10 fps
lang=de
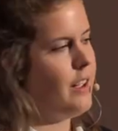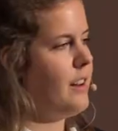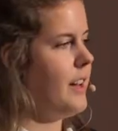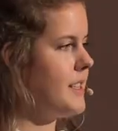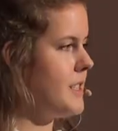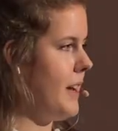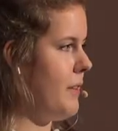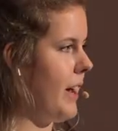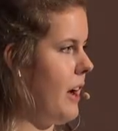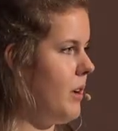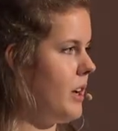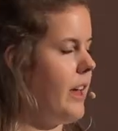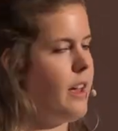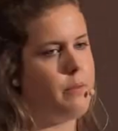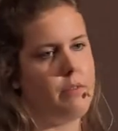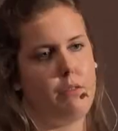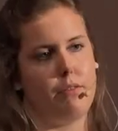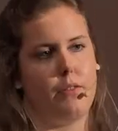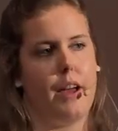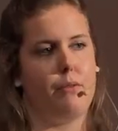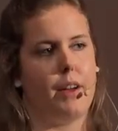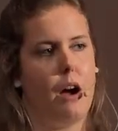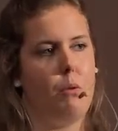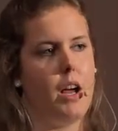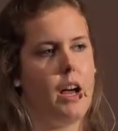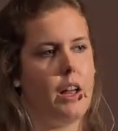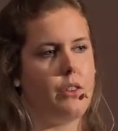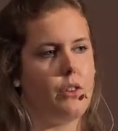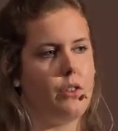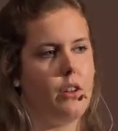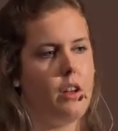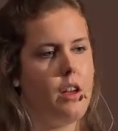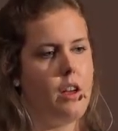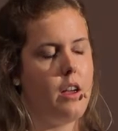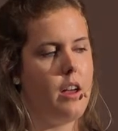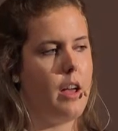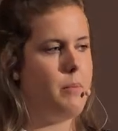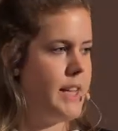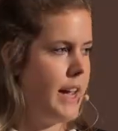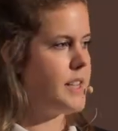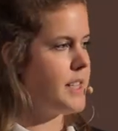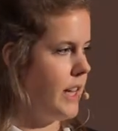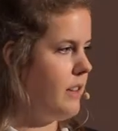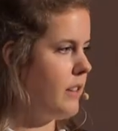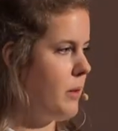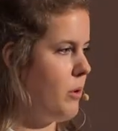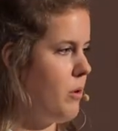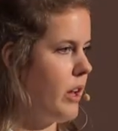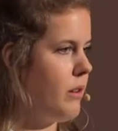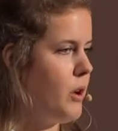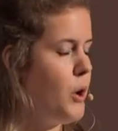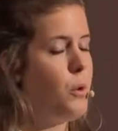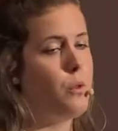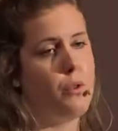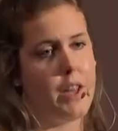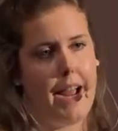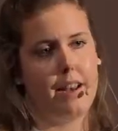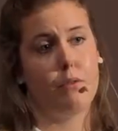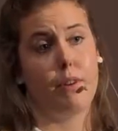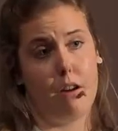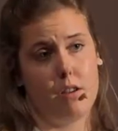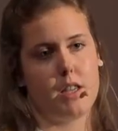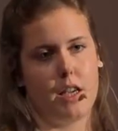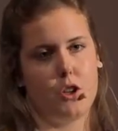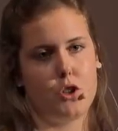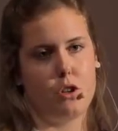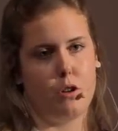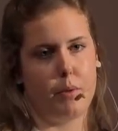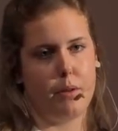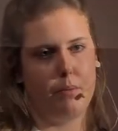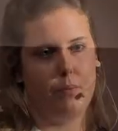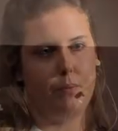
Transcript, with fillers: Da hat es zwei Frauen gegeben. Die zwei Frauen haben ähm, je ein Kind geboren und von der einen Frau ist das Kind gestorben.